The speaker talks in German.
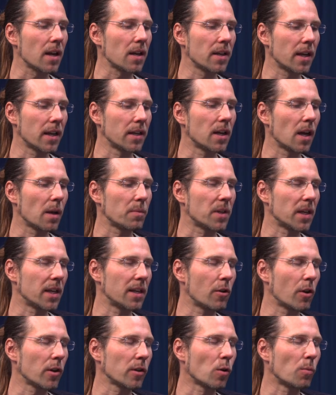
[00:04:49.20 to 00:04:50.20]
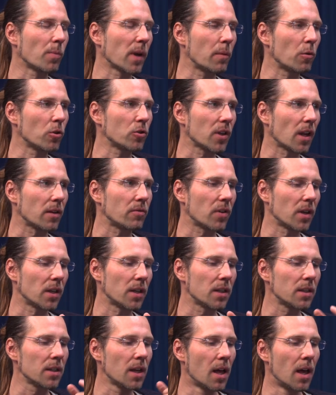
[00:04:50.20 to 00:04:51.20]
der innerhalb der E-Learning-Umgebung
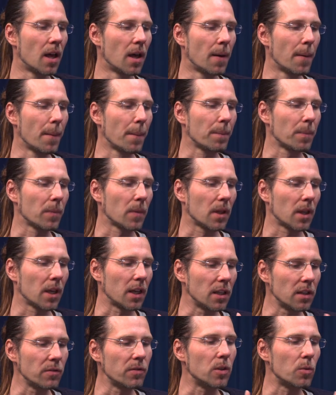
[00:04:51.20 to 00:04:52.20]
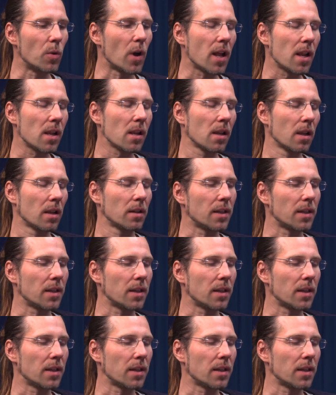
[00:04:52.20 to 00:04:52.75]
stattfindet, individuell.